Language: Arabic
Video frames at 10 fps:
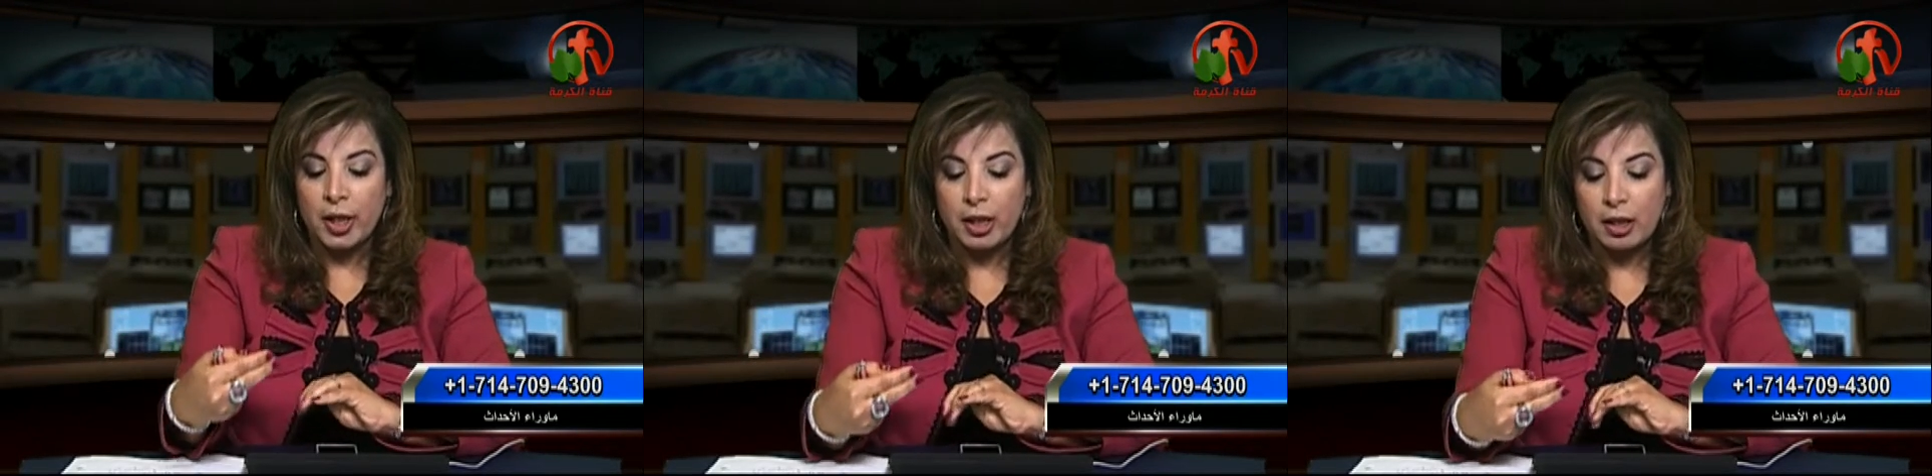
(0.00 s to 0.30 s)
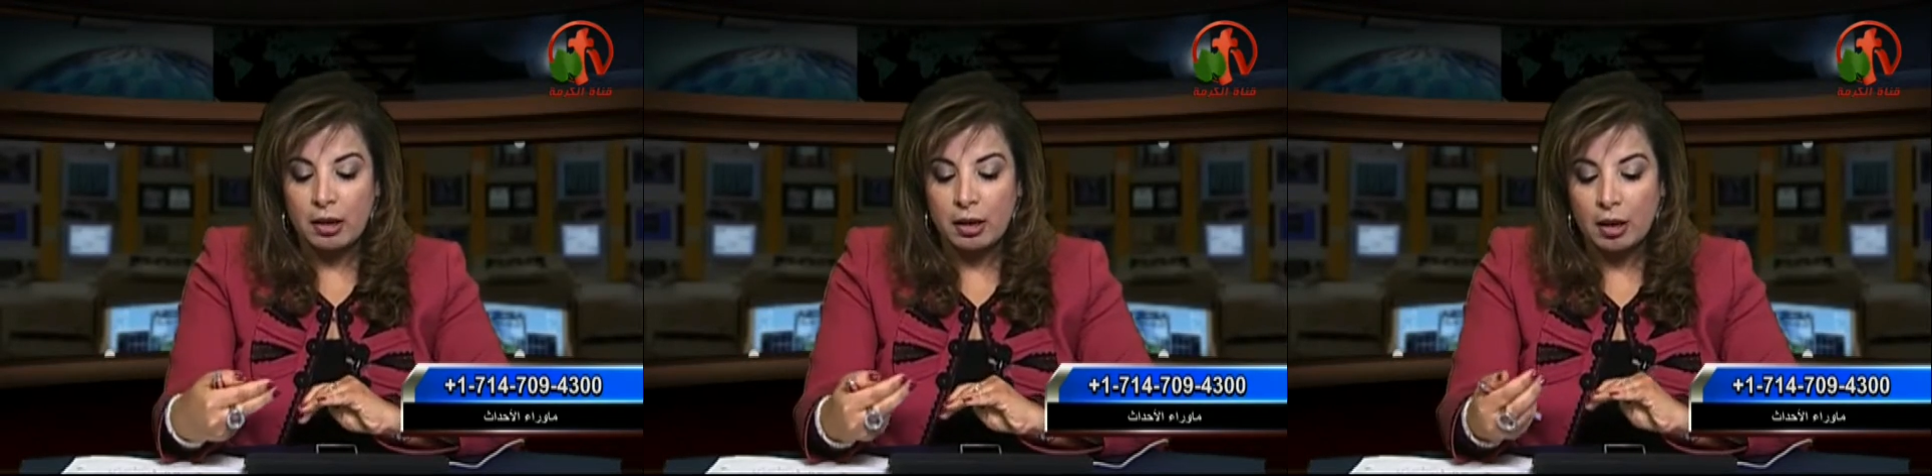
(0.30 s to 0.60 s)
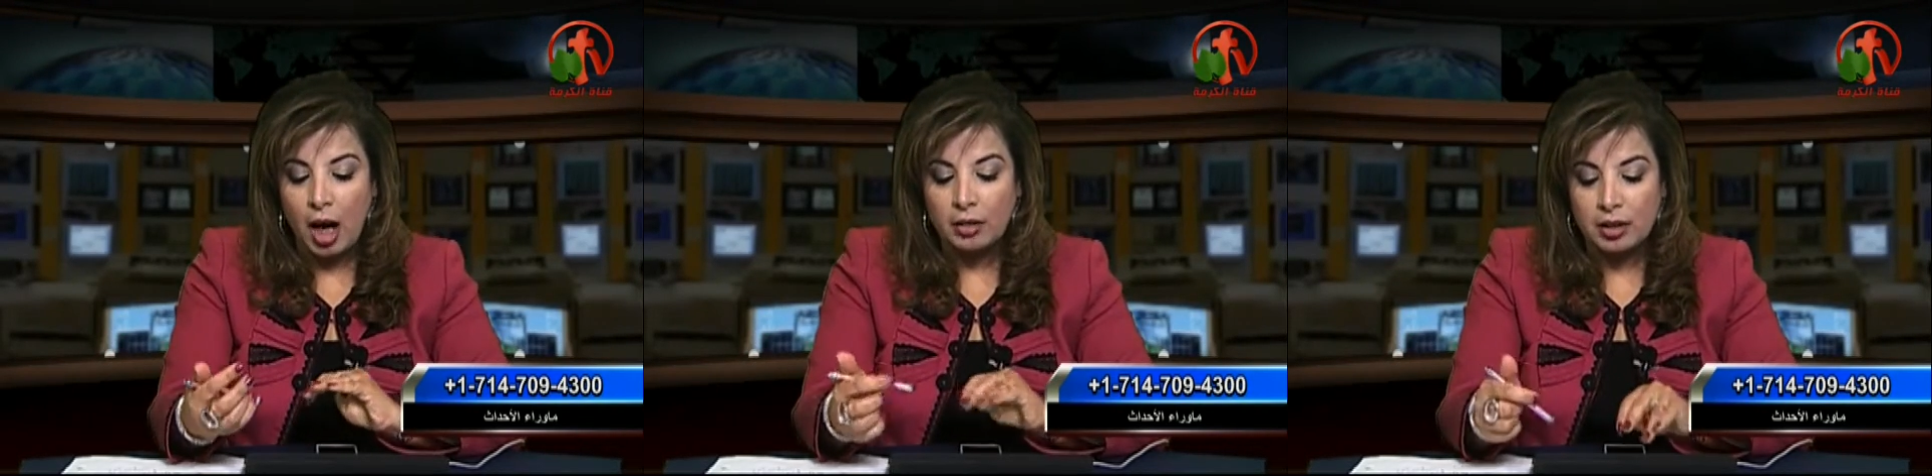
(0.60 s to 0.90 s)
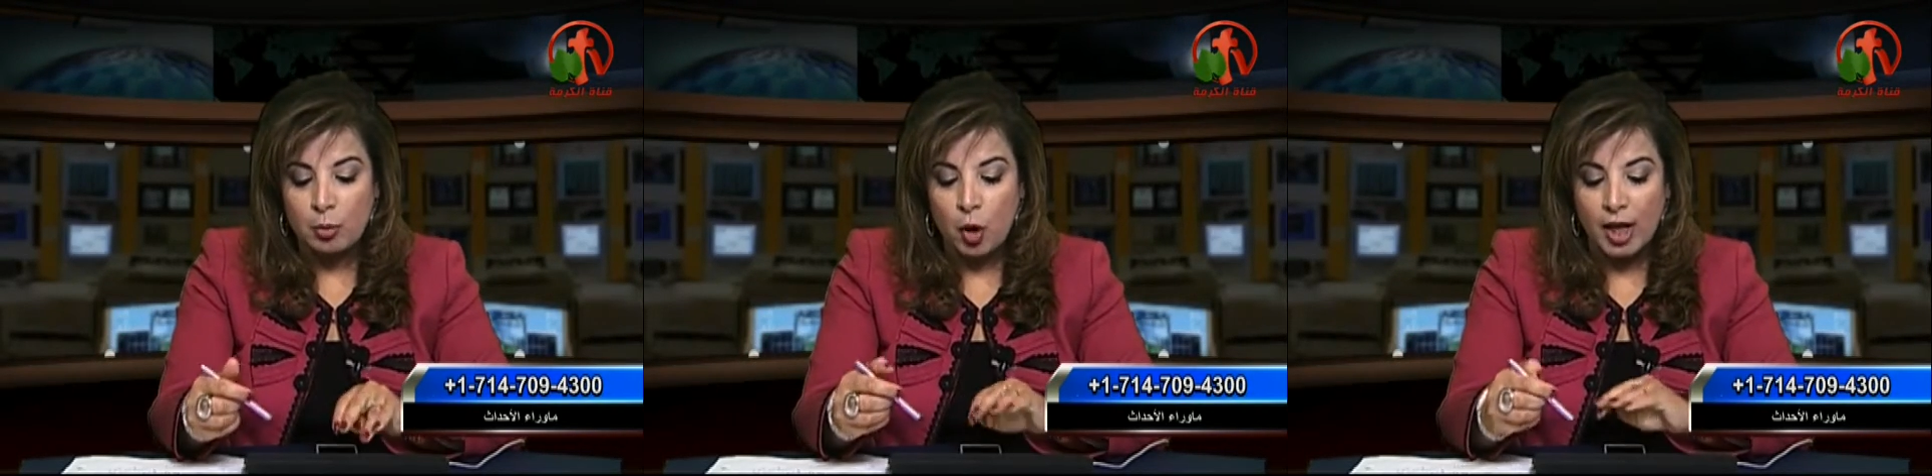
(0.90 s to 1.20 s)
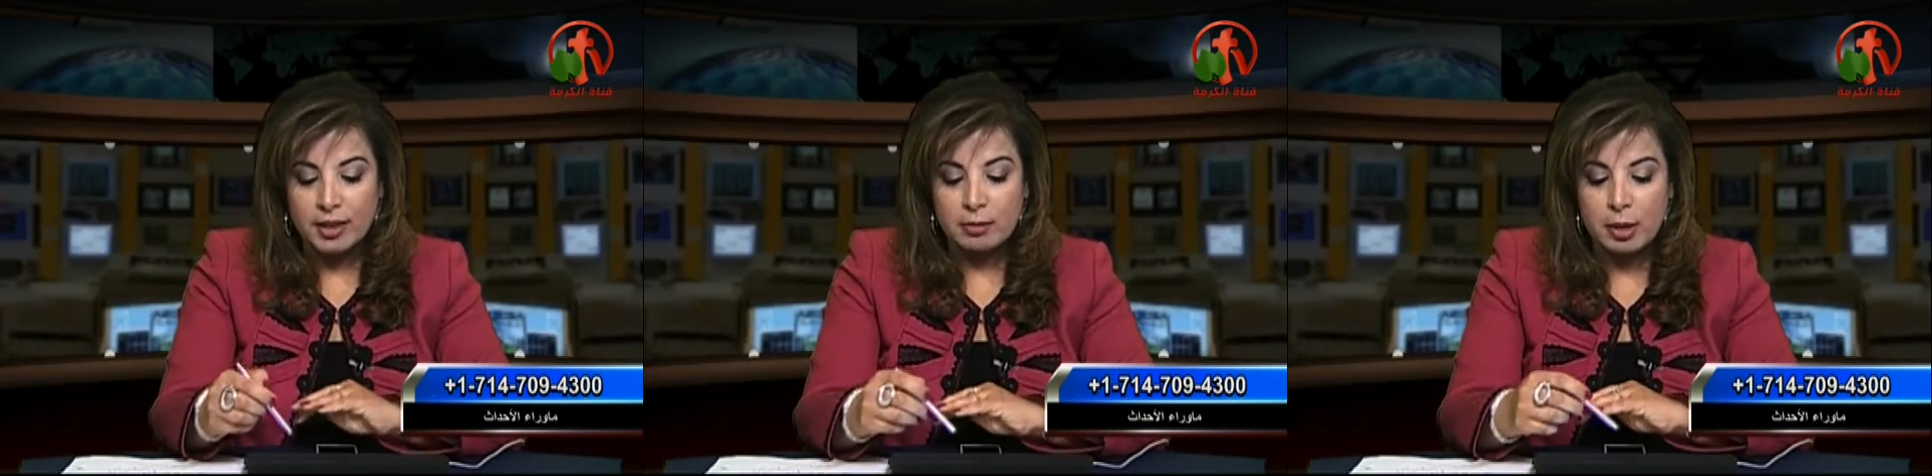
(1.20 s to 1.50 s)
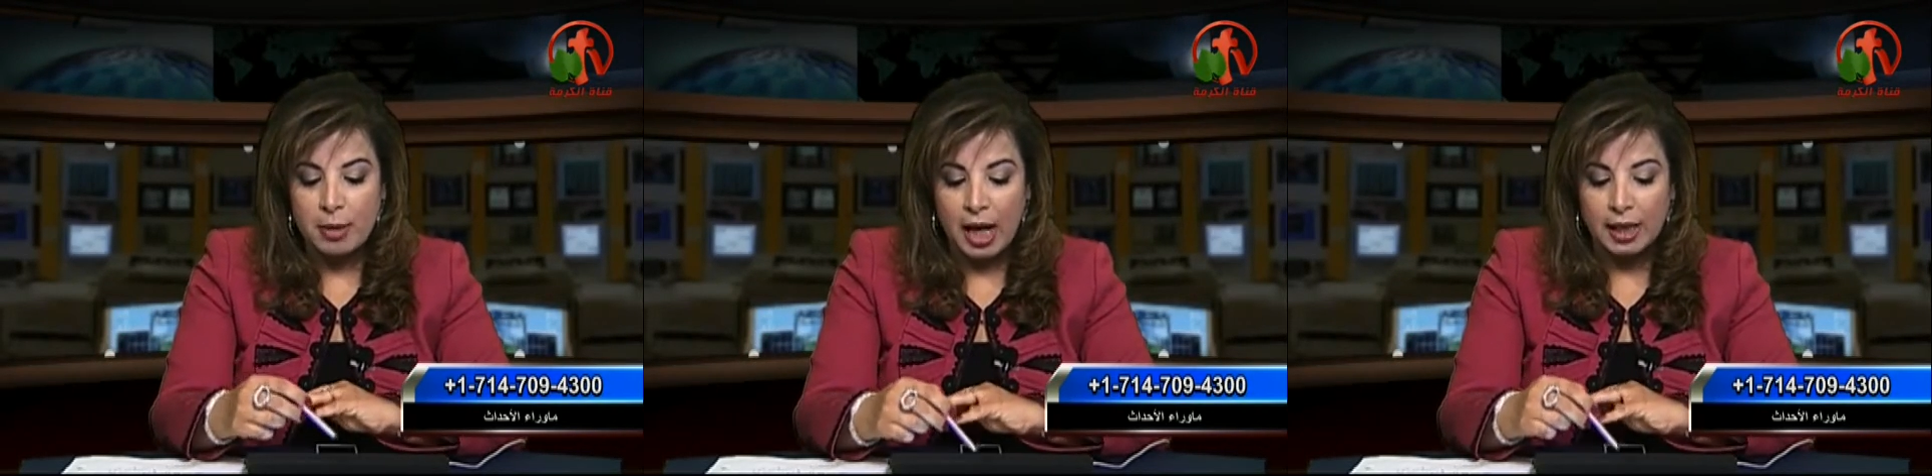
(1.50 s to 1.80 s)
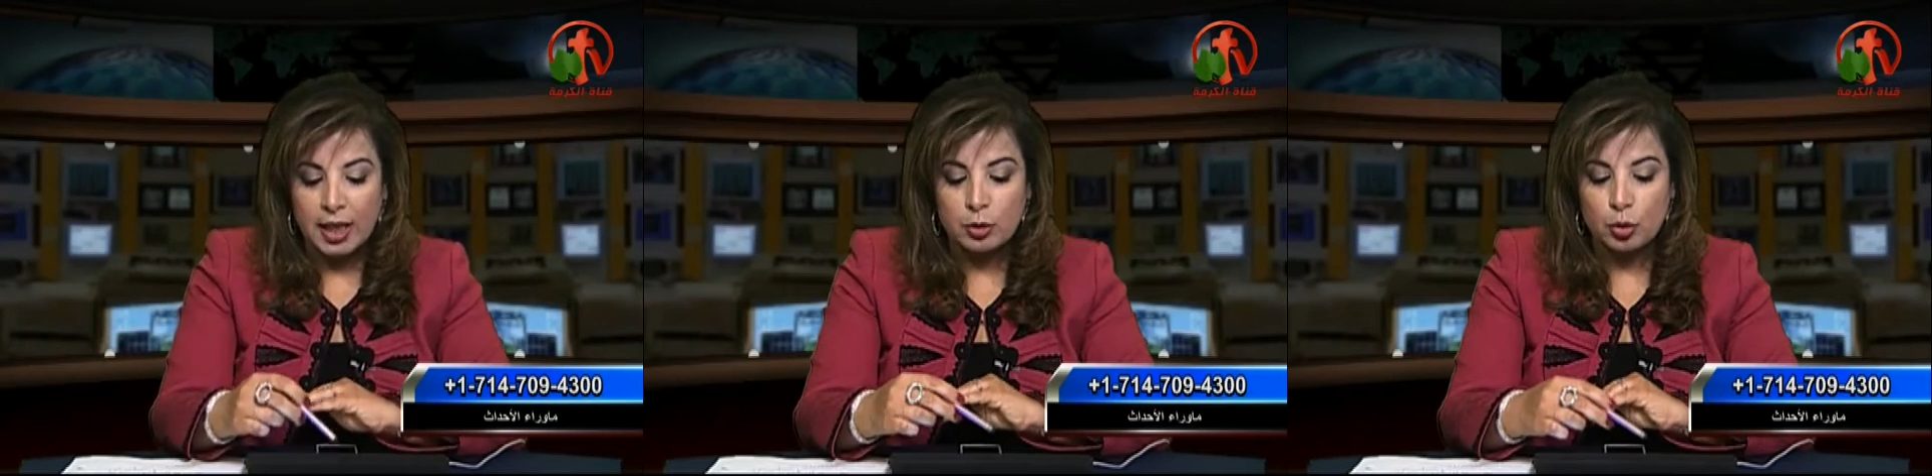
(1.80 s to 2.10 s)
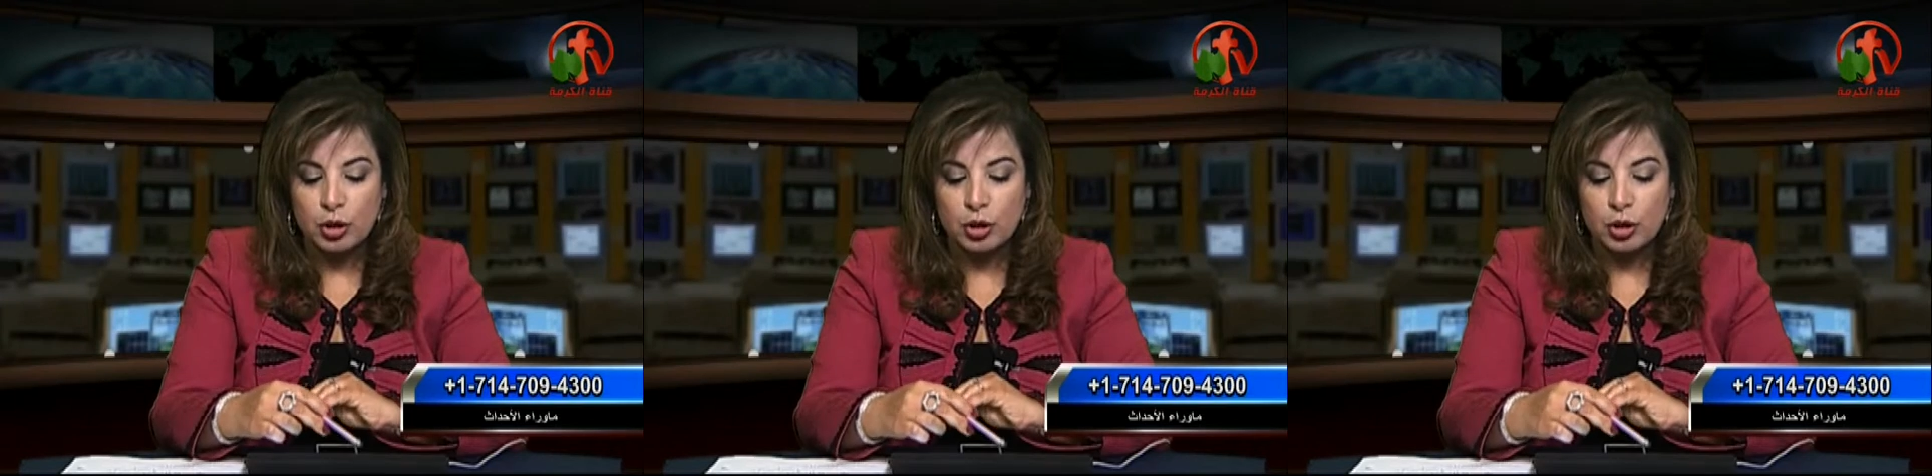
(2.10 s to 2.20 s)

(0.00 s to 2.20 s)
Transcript: وحطموا عدد من المحليات